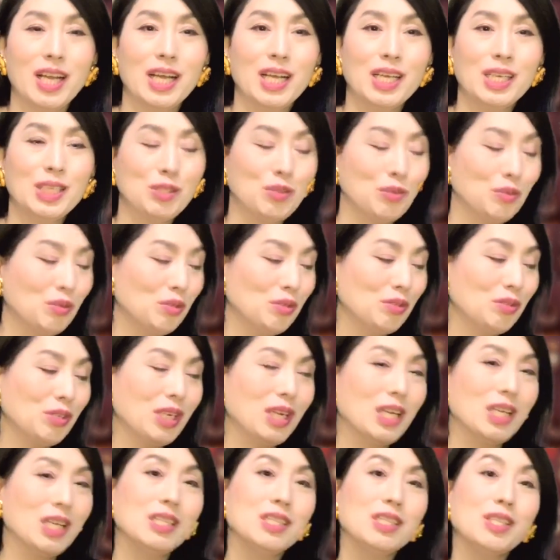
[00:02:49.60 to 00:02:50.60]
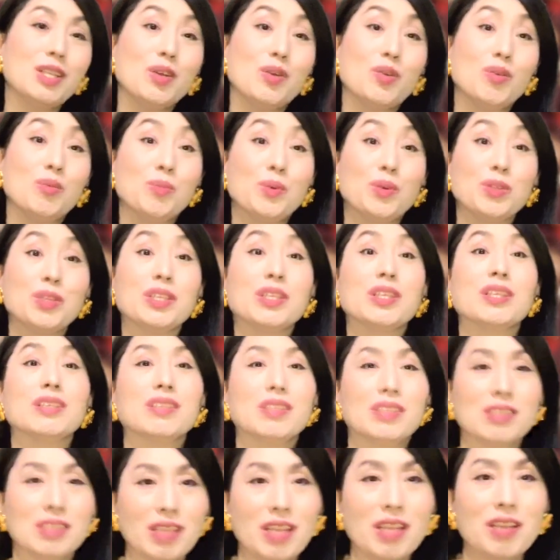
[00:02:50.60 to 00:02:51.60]
そういう感じで思ってたん
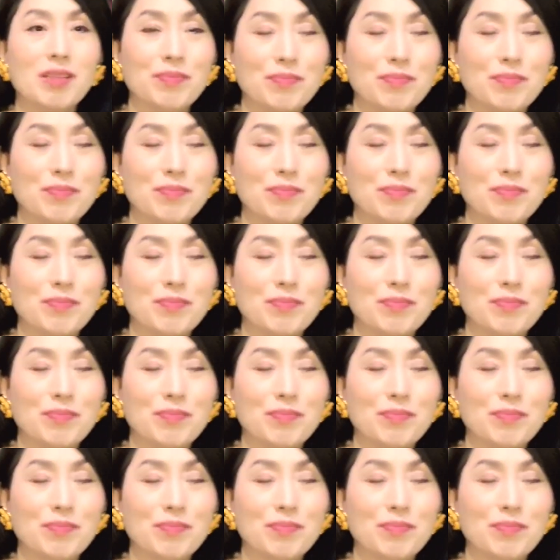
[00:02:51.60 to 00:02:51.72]
ですね。